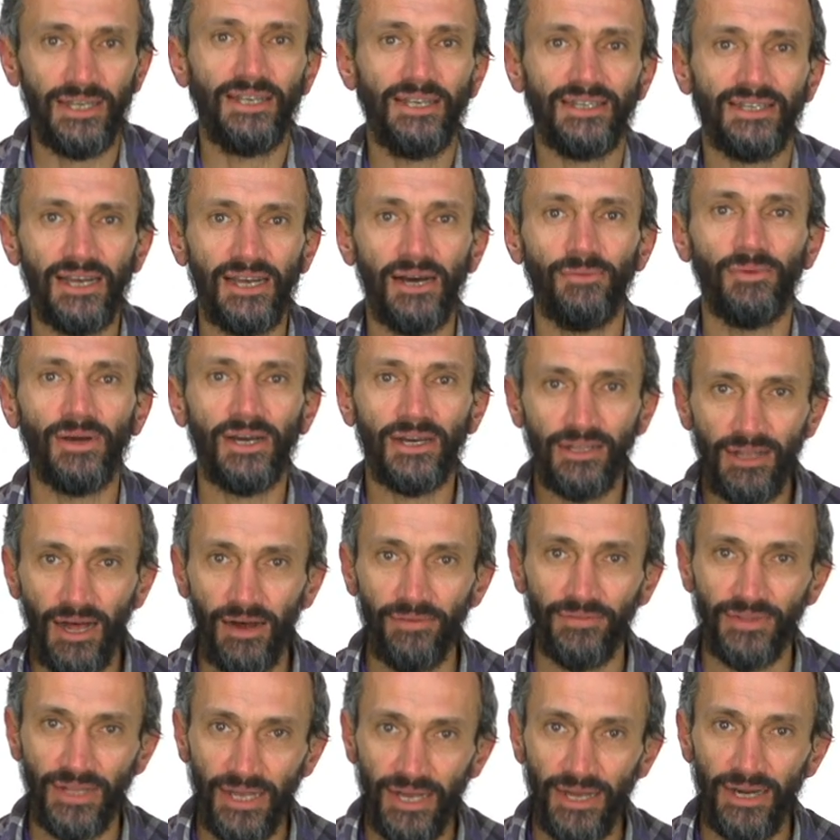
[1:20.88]
это не самое
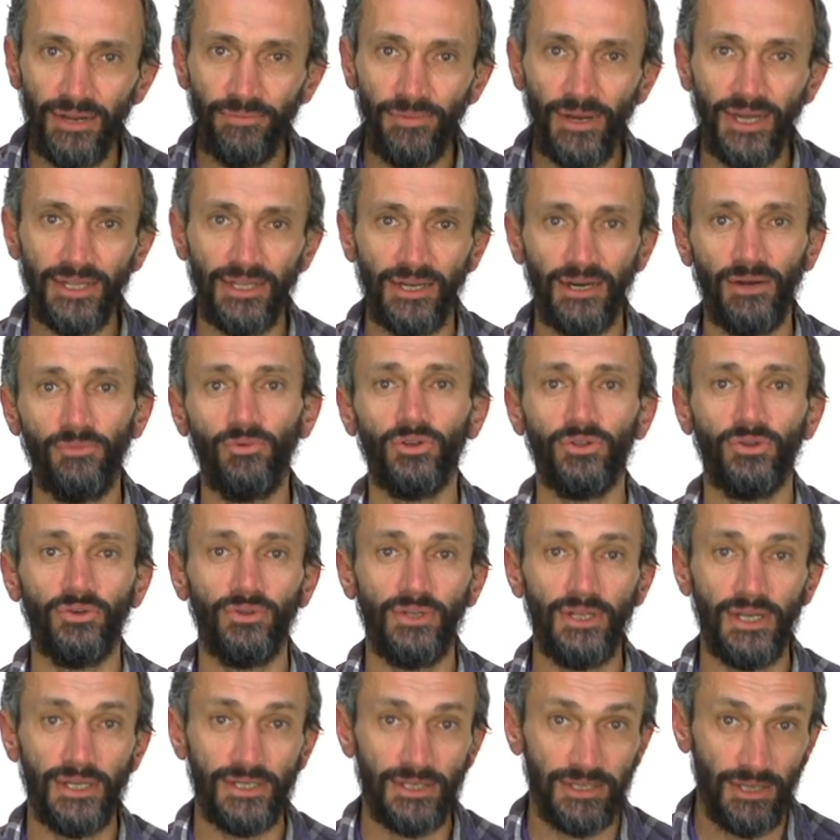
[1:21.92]
главное. Ребята
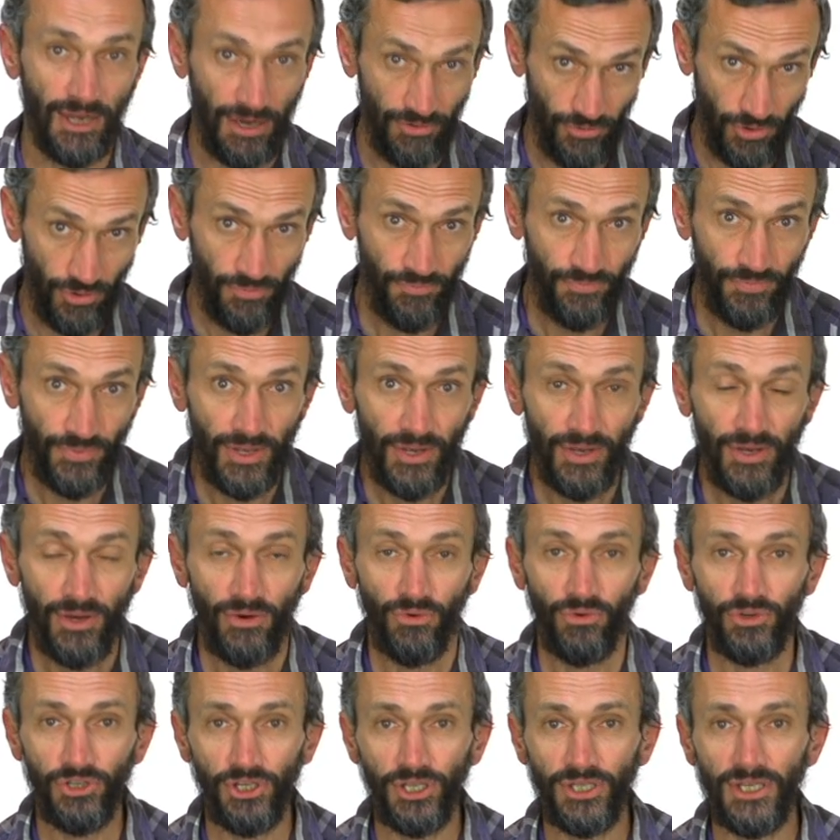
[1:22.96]
работают на славу,
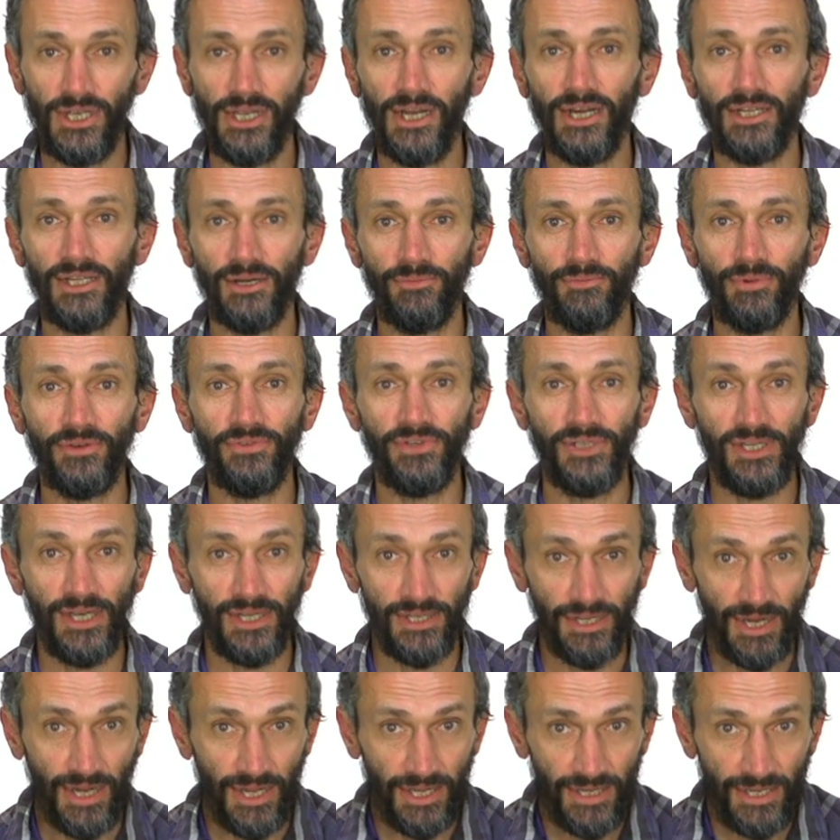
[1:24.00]
учителя там
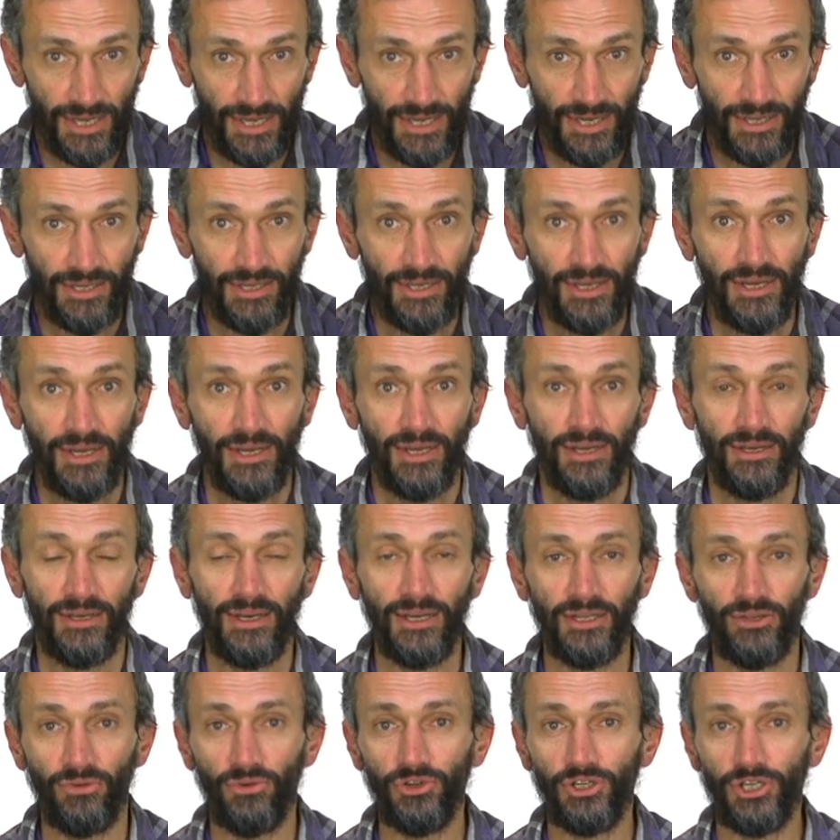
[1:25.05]
профессиональные.
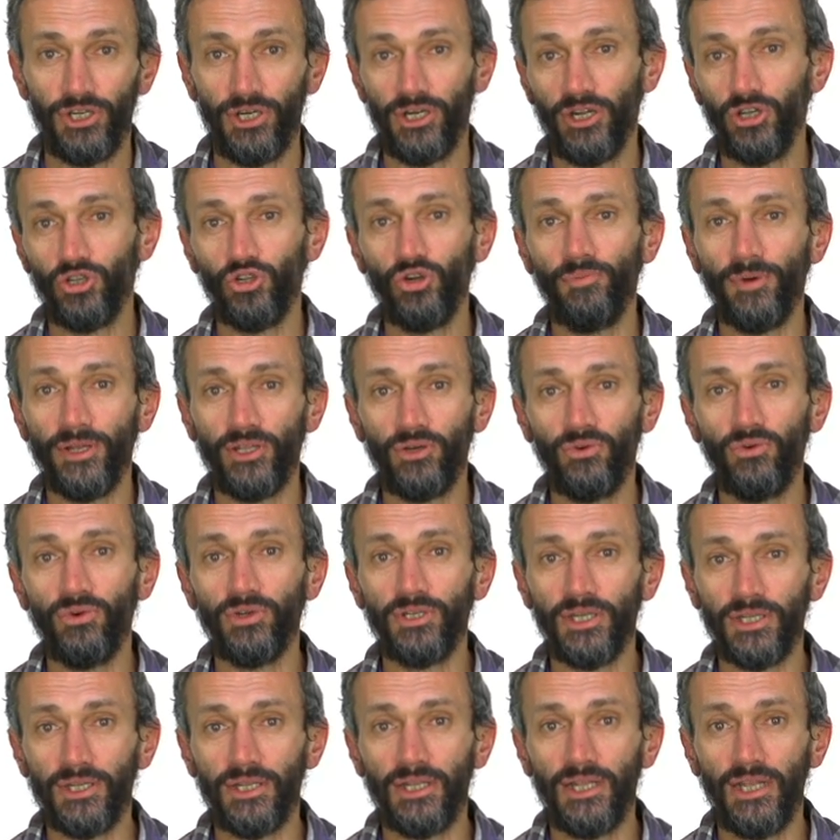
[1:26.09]
Это очень хорошо
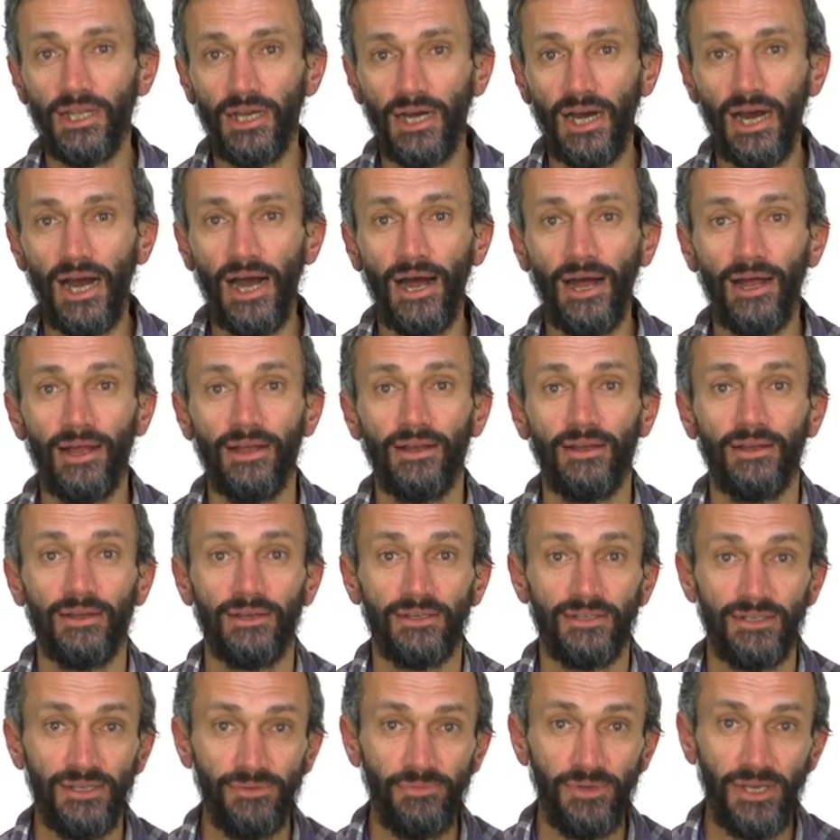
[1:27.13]
подходит для
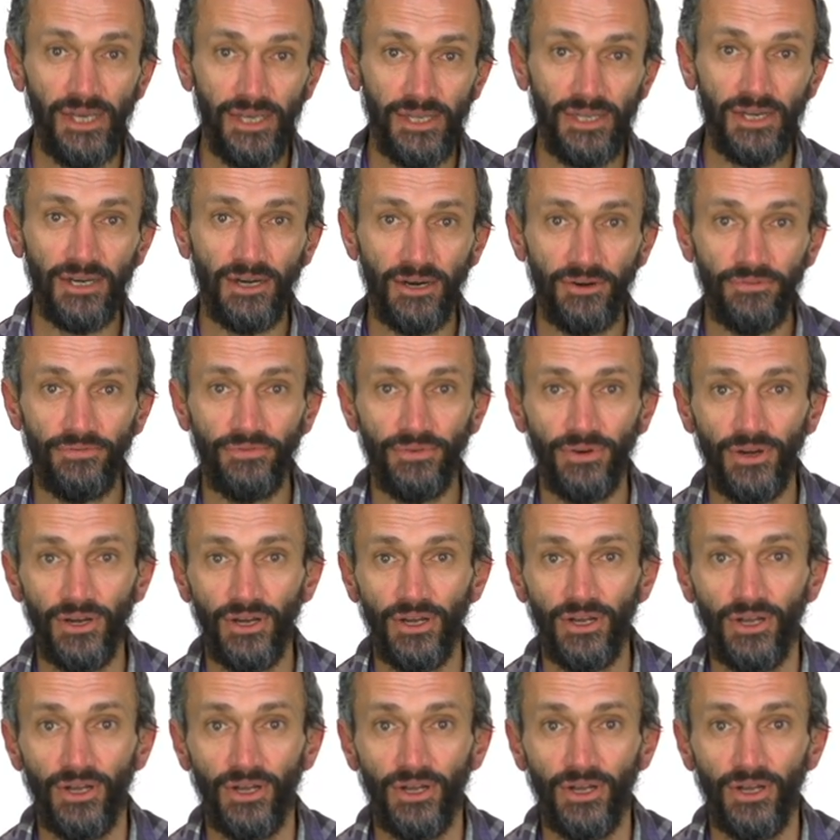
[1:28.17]
семейников –